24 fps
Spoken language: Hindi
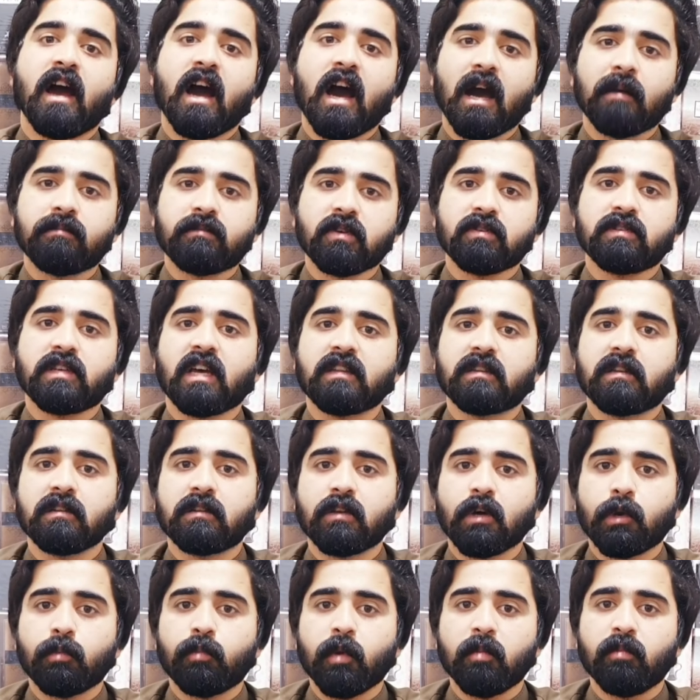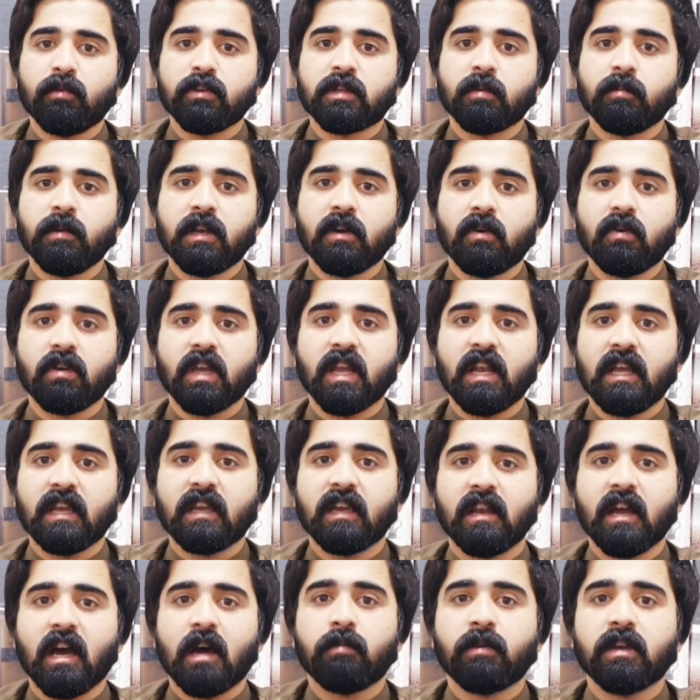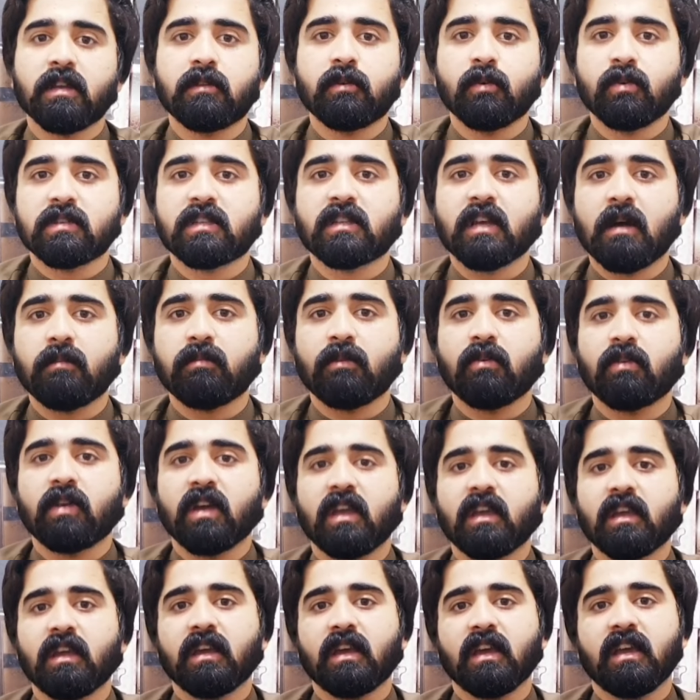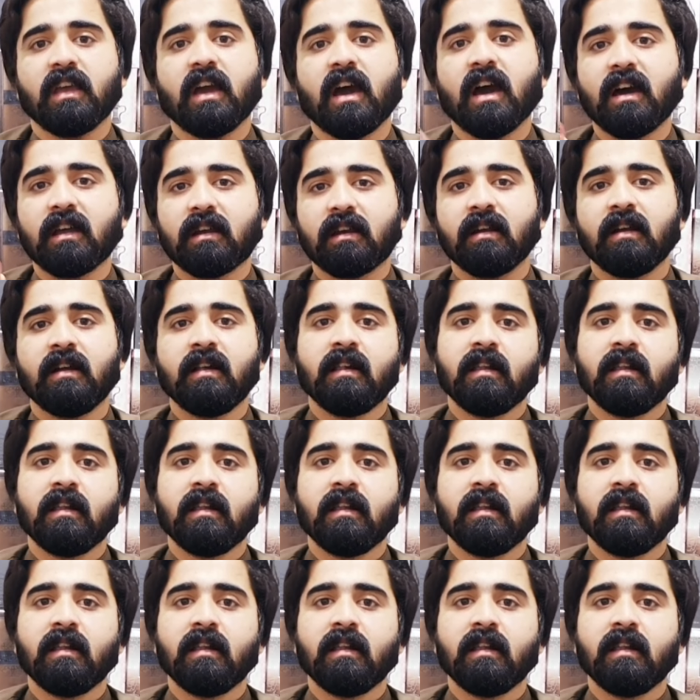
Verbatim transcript: आप तो ज़ाती तौर पर मुतमिन होंगे लेकिन आपके दोस्त आपको कहेंगे कि यार